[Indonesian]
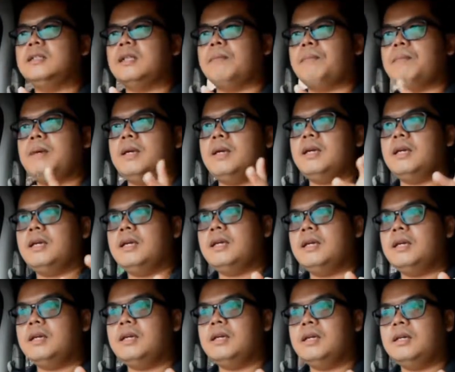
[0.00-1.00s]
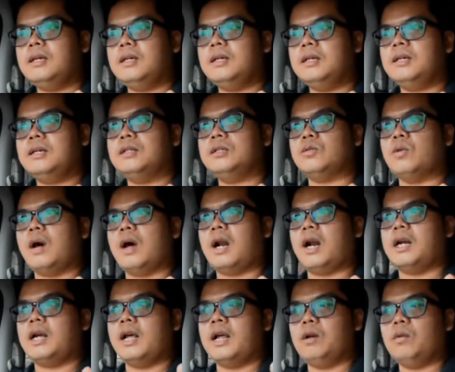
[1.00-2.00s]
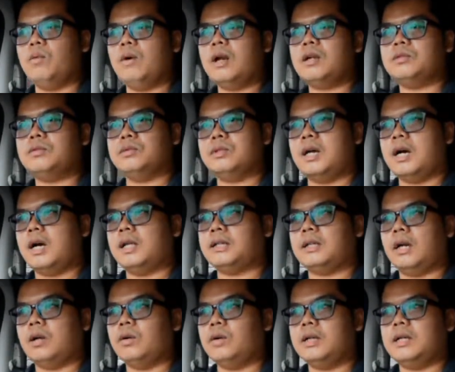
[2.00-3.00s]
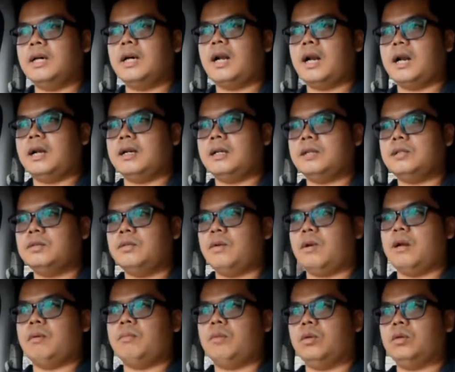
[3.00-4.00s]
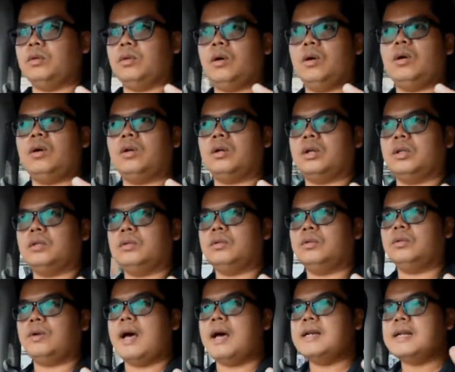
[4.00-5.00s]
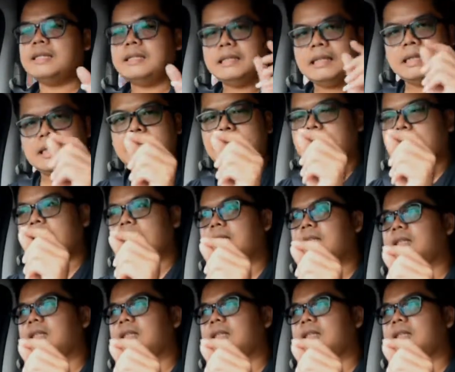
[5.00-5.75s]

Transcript: tapi suara dari luar sudah nggak terlalu kedengeran suara motor gitu ada sedikit